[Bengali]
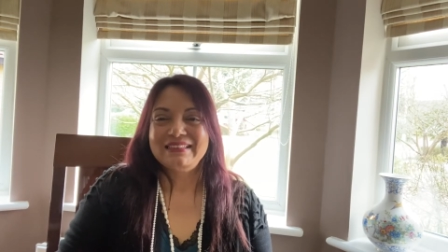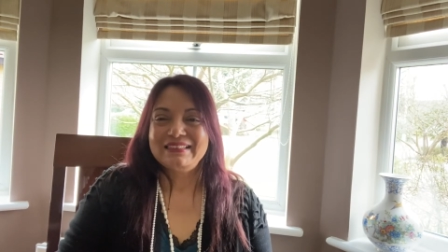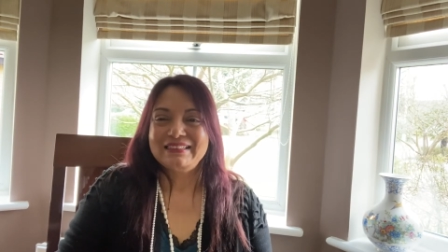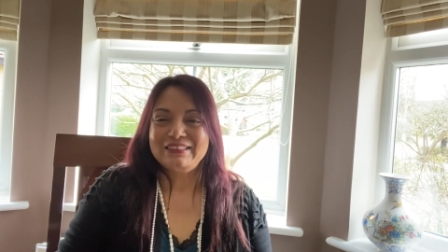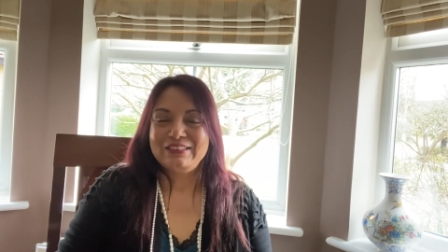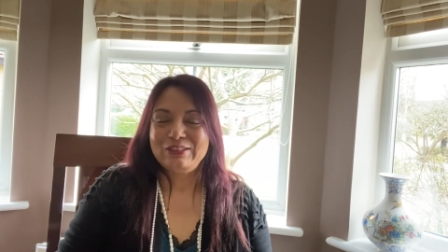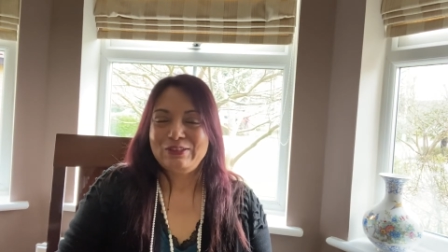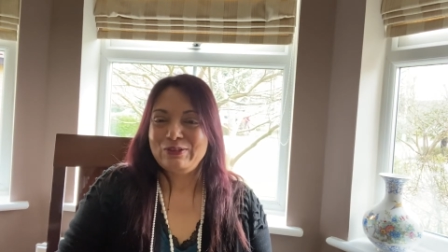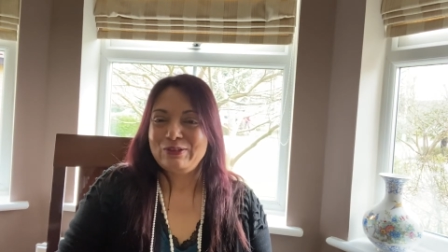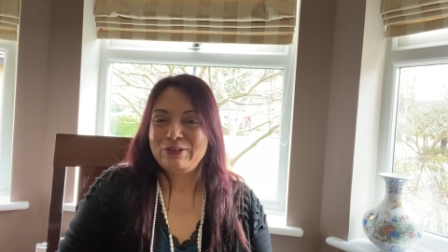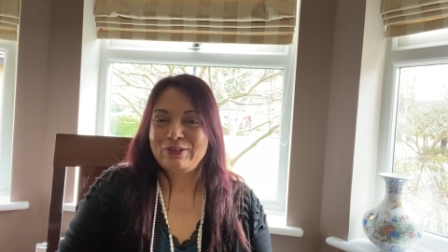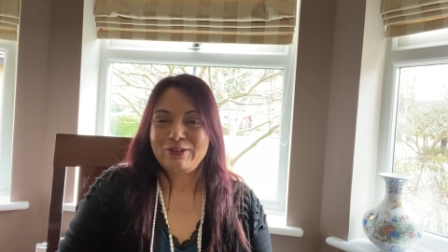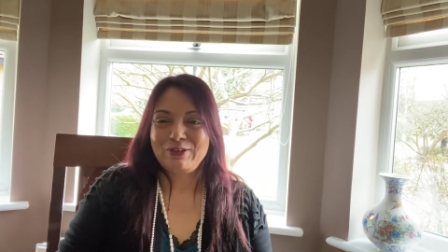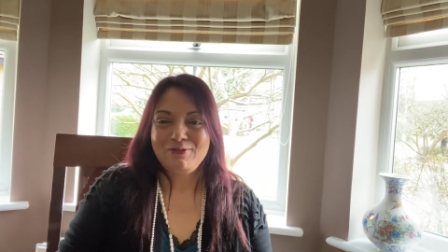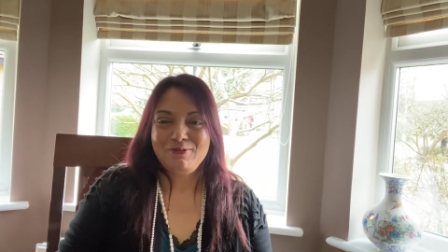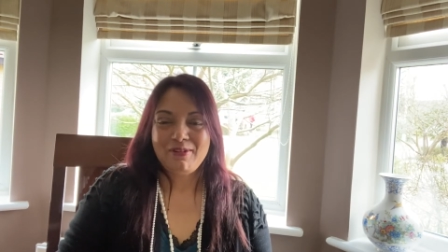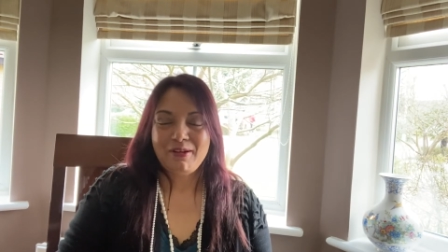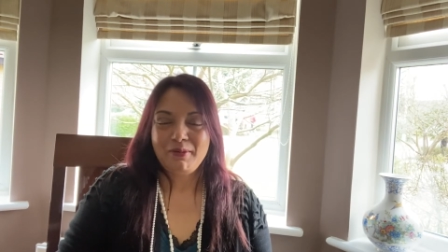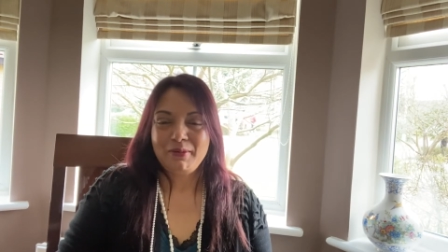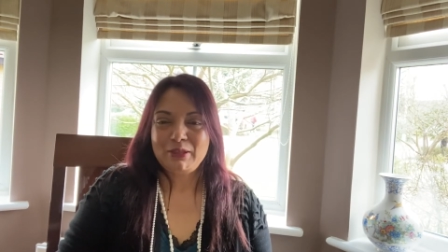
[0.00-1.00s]
তো
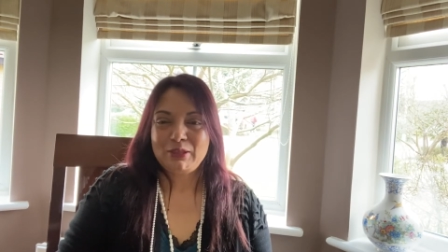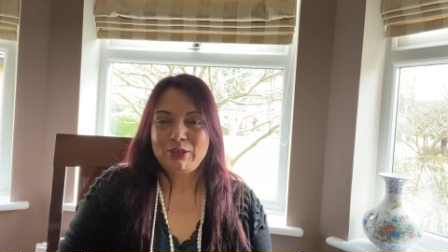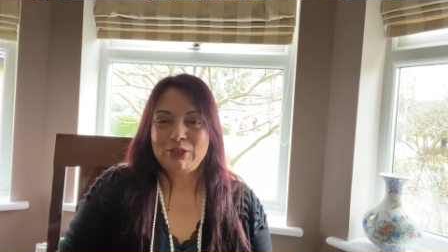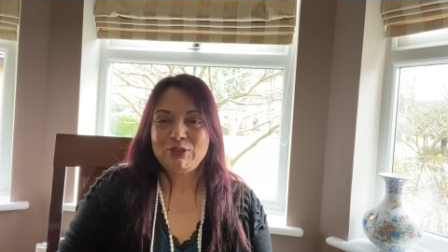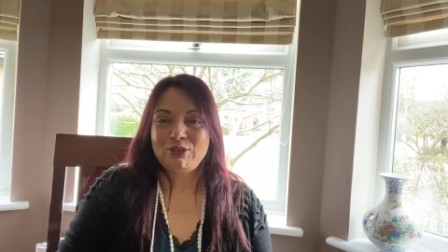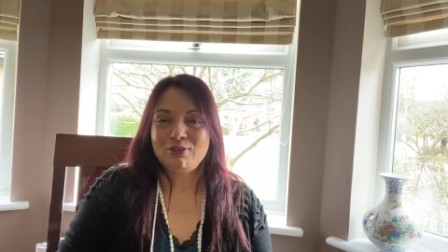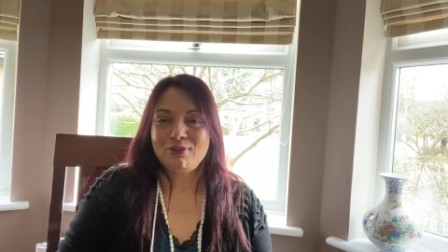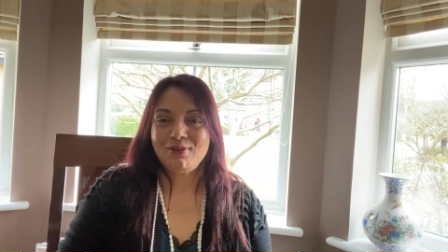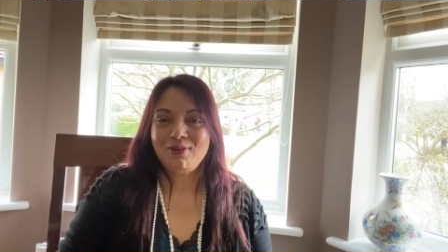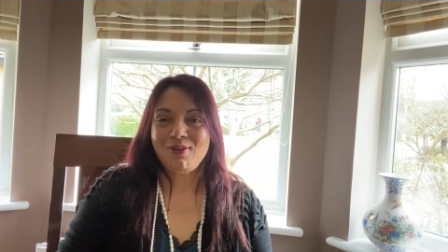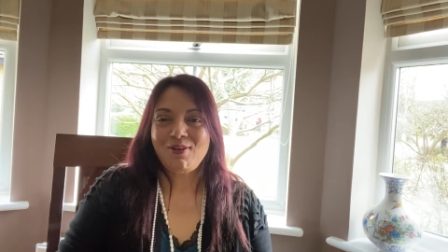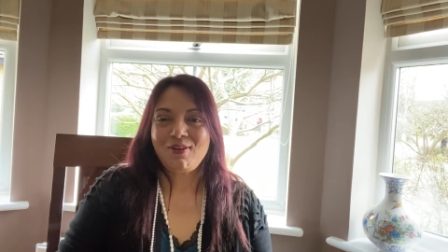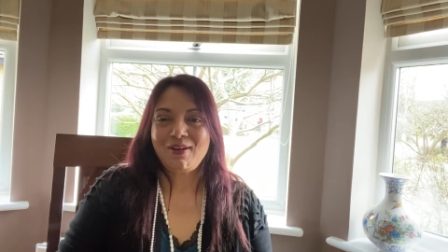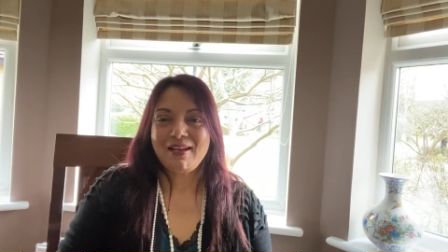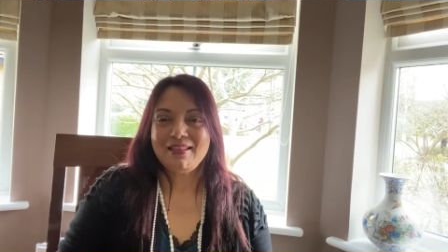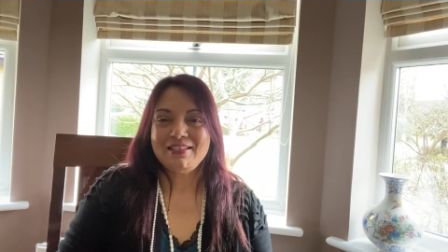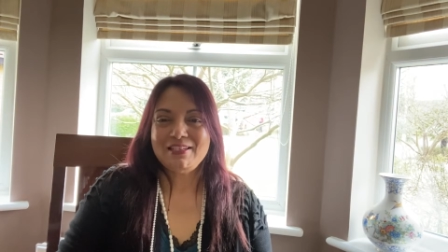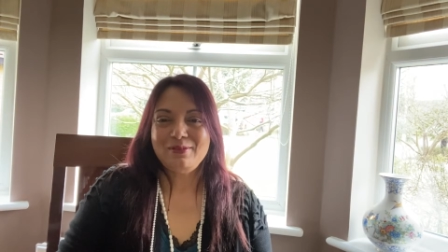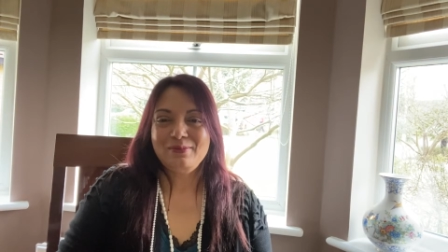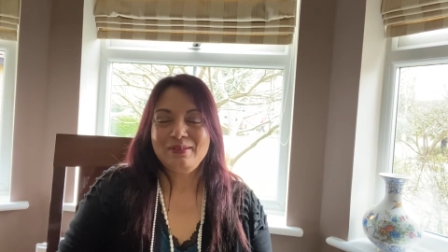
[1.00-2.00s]
ওরকমভাবে তো কিছু
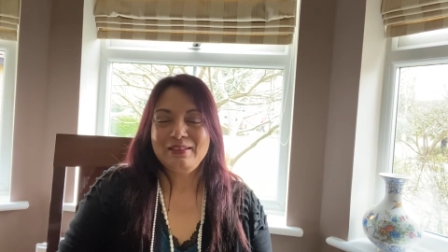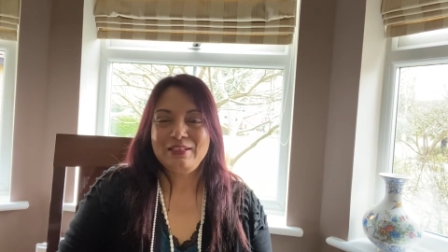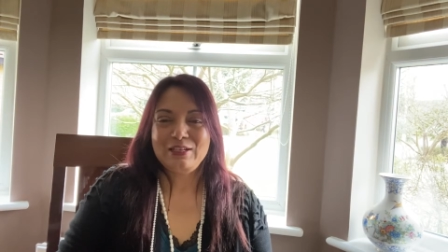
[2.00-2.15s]
করা যাবে